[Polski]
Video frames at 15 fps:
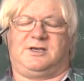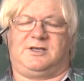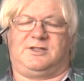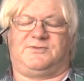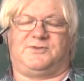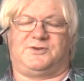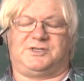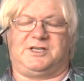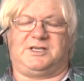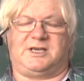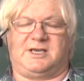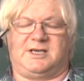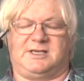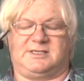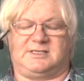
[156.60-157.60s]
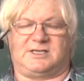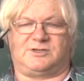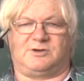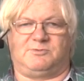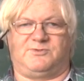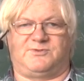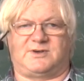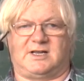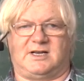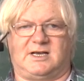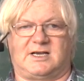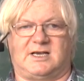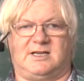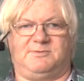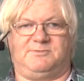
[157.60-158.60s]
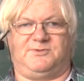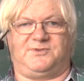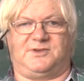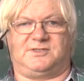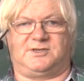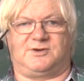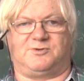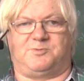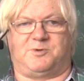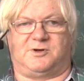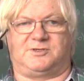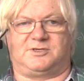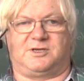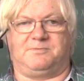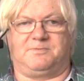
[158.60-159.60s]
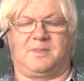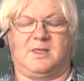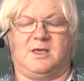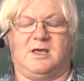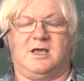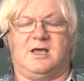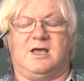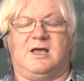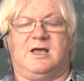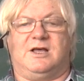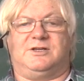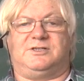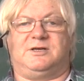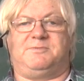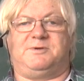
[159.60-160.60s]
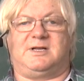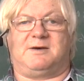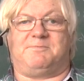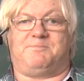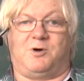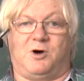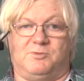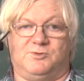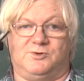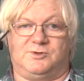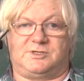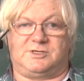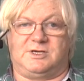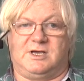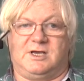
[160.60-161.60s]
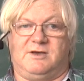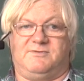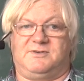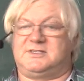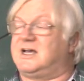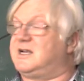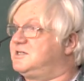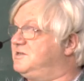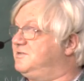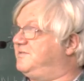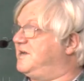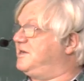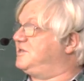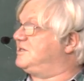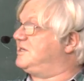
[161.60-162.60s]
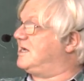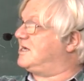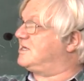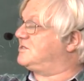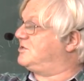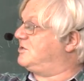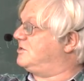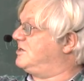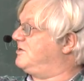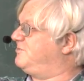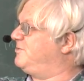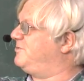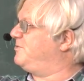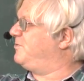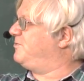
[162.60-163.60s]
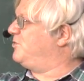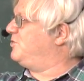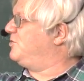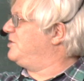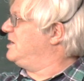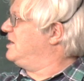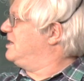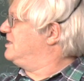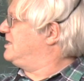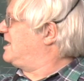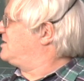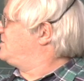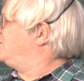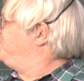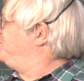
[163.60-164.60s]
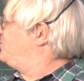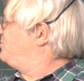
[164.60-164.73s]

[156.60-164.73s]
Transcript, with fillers: tworzenie zasobów Khan Academy w języku polskim. Żeby nam pomóc, wystarczy wejść na stronę www.tak sobie